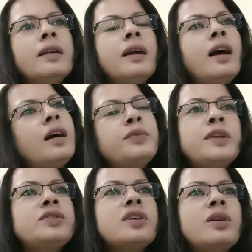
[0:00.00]
हाँ
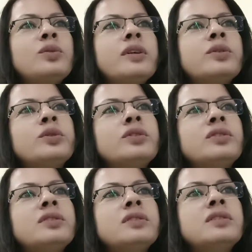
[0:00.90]
फ्रिज चालू कर दो
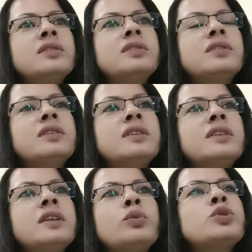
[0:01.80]

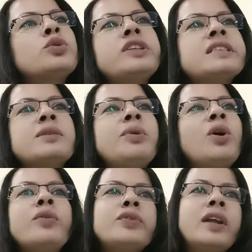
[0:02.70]
उसको इस समय
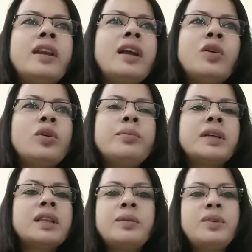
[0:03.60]
ऑफ करने का कोई
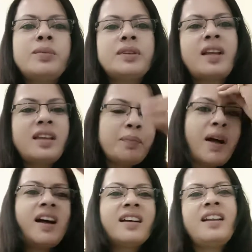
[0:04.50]
मतलब नहीं बनता ये
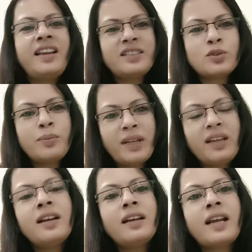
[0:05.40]
पागल है इसको मैंने
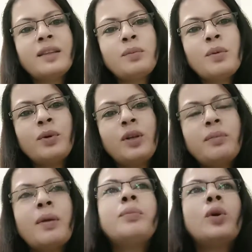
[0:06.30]
कल रात में बोला
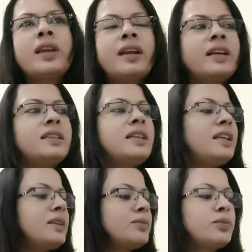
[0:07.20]
मैं बोल के गई थी
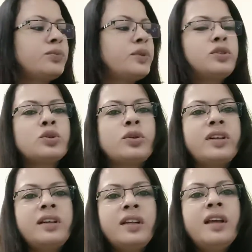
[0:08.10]
कि फ्रिज को
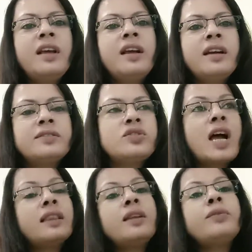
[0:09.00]
ना
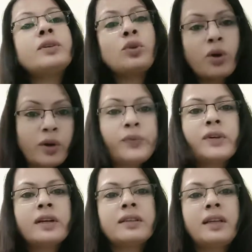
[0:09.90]
जाते वक्त ऑफ
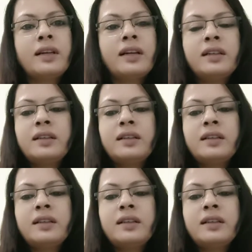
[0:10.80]
कर देगा